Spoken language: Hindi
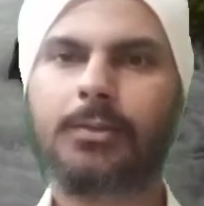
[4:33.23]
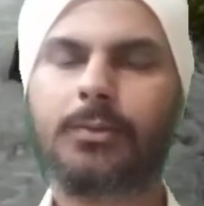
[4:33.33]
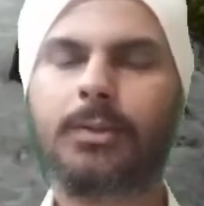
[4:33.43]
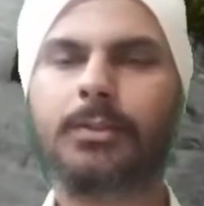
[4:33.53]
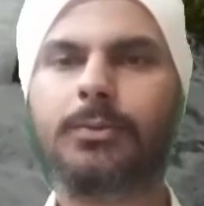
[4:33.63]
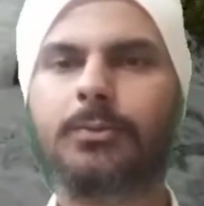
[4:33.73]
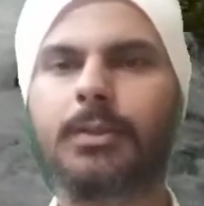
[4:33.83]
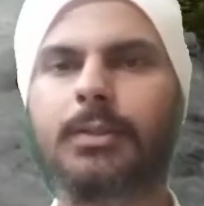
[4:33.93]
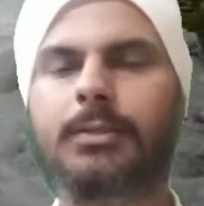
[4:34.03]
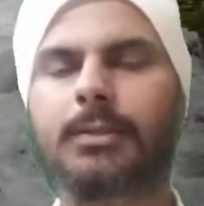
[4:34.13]
तो ये
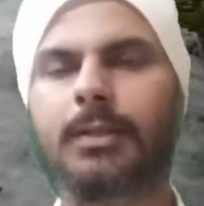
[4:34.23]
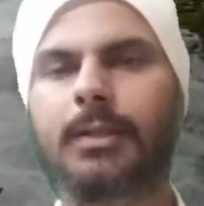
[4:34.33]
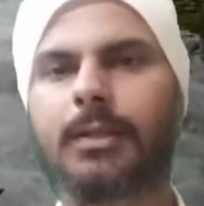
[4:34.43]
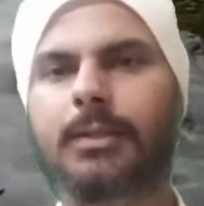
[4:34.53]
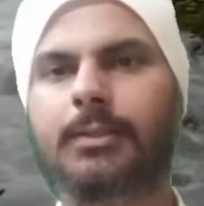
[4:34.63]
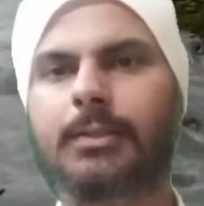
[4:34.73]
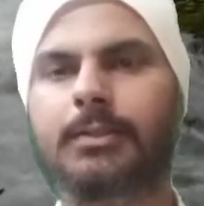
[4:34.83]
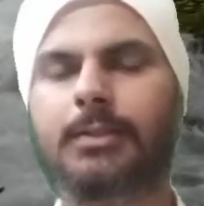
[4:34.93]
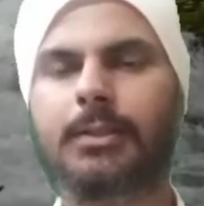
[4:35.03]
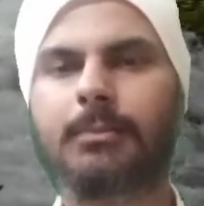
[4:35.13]
सूर्य स्थिर है इसे
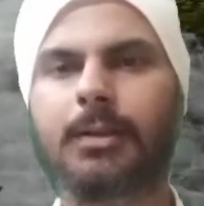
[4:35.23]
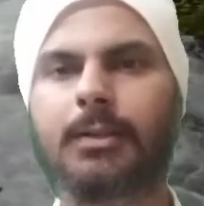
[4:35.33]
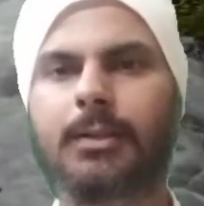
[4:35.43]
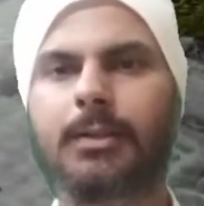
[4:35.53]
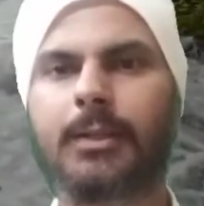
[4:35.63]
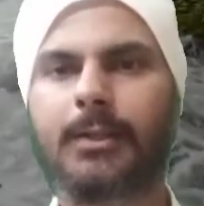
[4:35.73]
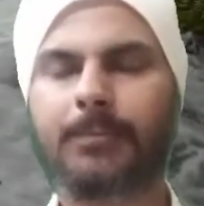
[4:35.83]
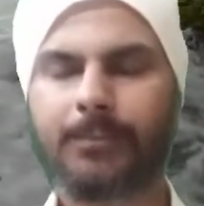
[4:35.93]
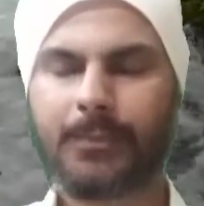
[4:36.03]
स्थिर मान ले नहीं